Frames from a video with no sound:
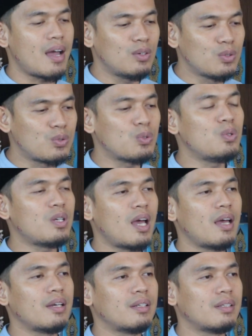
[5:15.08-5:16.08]
ahlus
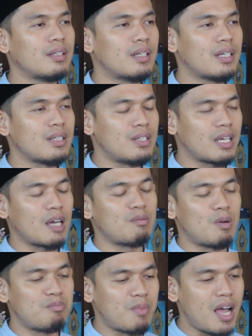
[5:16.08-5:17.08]
sunnah
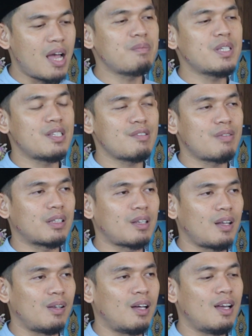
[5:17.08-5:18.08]
jika memahami
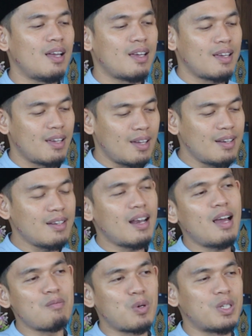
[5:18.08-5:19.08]
sifat Allah,
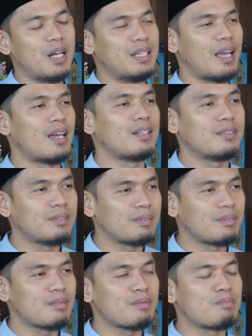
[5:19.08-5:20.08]
inilah modelnya.
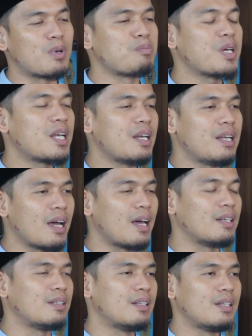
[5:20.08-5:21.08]
Berbeda
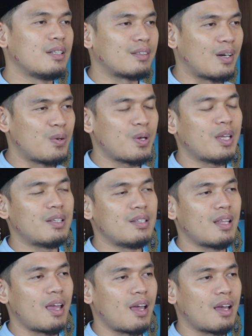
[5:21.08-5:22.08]
dengan
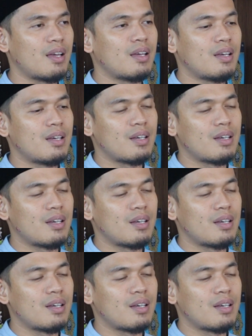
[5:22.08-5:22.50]
tauhidnya